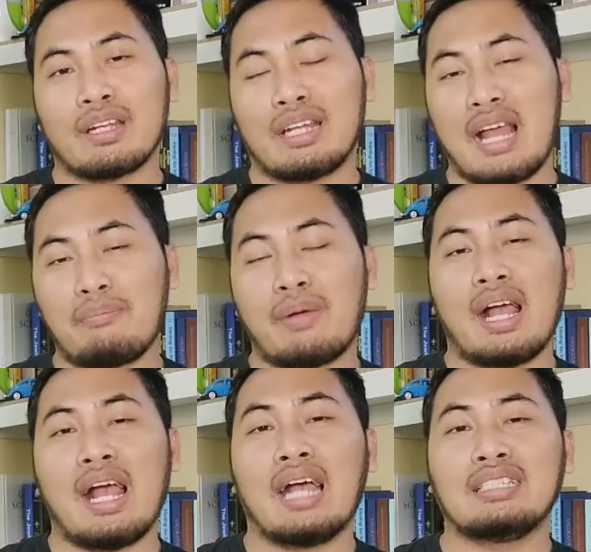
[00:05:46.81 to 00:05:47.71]

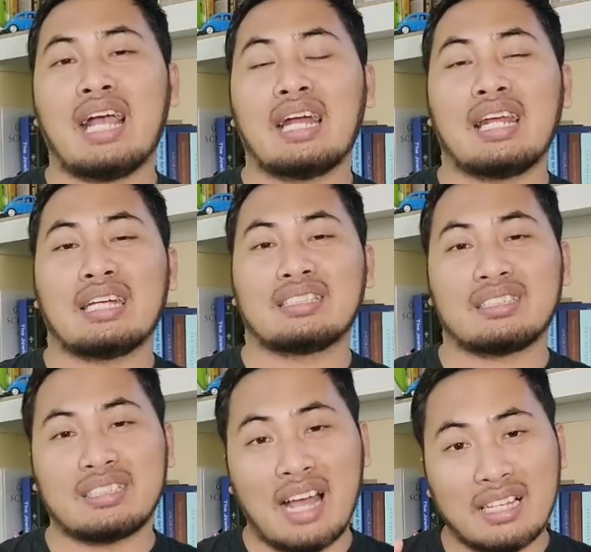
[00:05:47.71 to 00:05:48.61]
Kenapa hanya ada
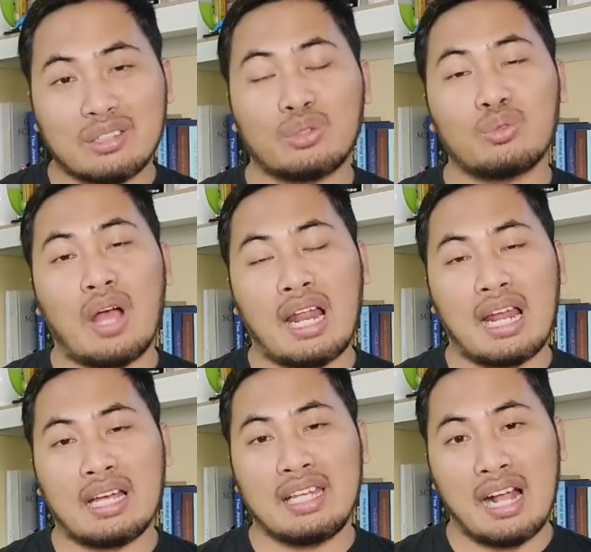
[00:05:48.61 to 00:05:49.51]
satu
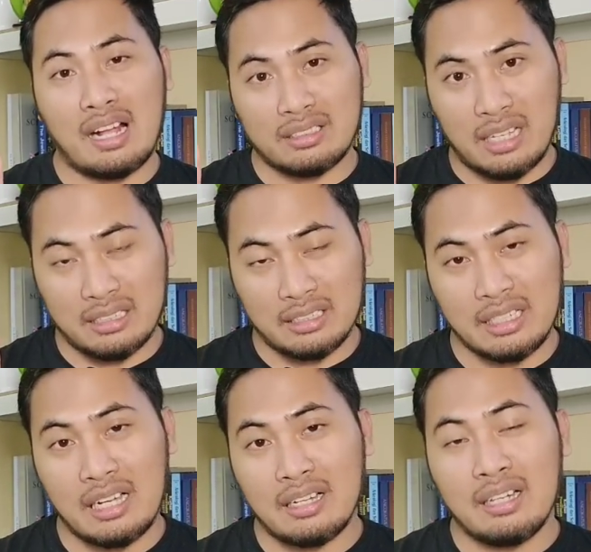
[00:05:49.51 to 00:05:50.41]
Allah yang esa
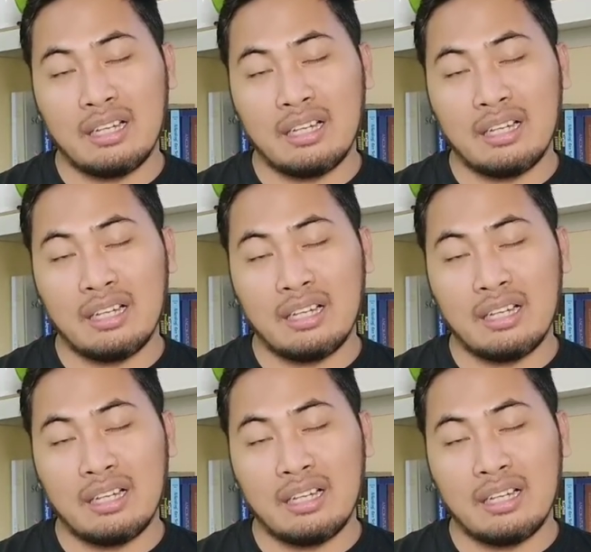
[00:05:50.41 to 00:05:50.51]
saja?